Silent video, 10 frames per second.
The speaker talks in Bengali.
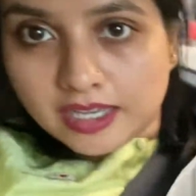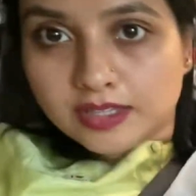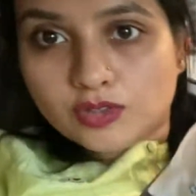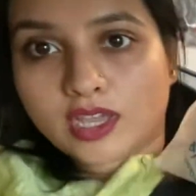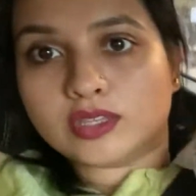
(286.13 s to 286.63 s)

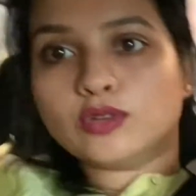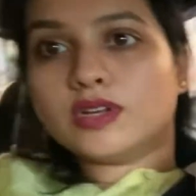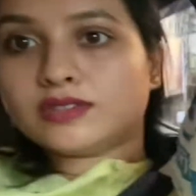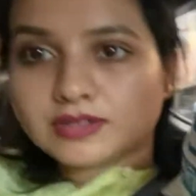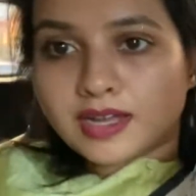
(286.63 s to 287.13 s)
এই তো এত
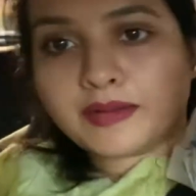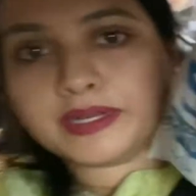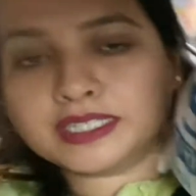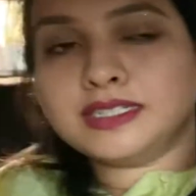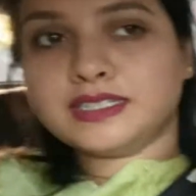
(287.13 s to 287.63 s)
এত
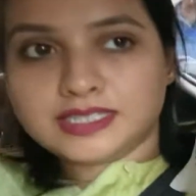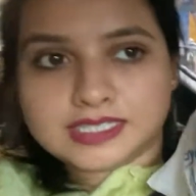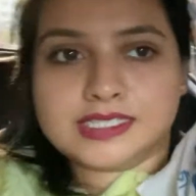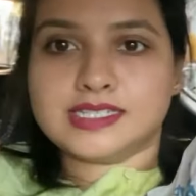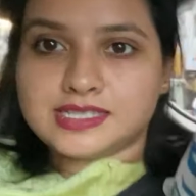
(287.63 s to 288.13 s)
খাবার দিয়ে
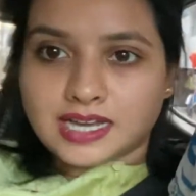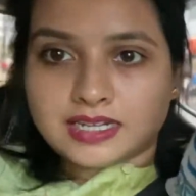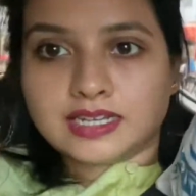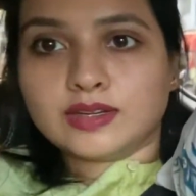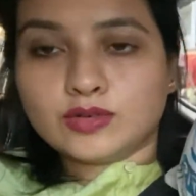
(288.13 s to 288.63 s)
দিয়েছে
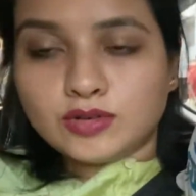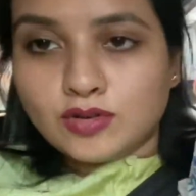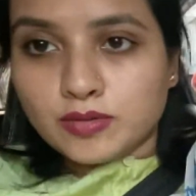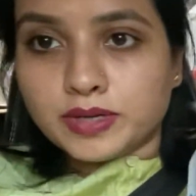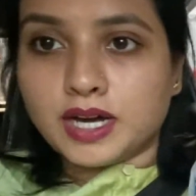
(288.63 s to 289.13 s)
জানি না এগুলো
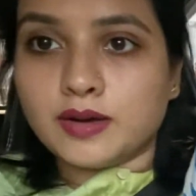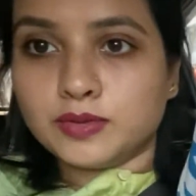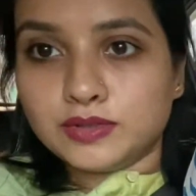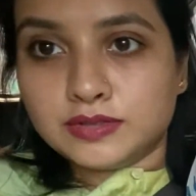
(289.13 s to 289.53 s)
কবে খাবো